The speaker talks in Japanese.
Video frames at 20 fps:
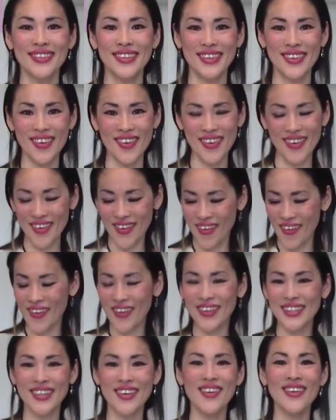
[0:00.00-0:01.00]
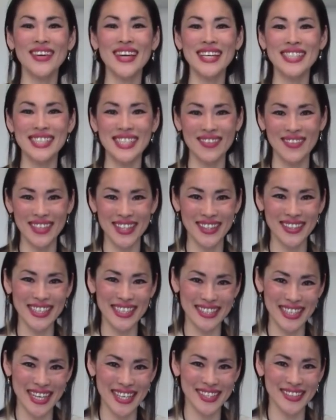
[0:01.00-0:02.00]
と、こう表現してみてく
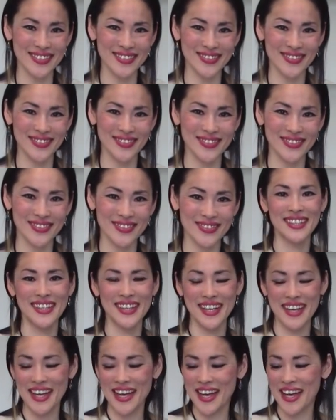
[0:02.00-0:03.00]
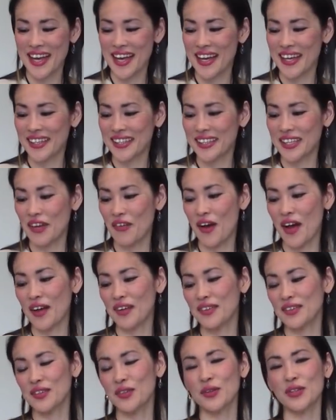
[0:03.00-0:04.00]
ださい。で
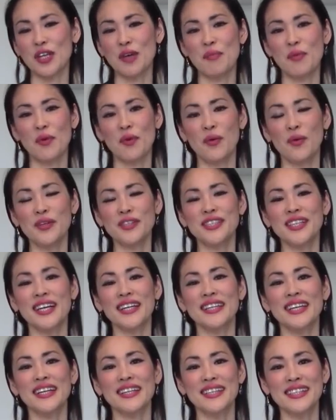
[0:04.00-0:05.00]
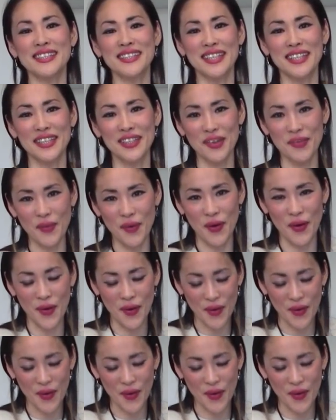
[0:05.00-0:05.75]
は、ても美味しかったんですけれども、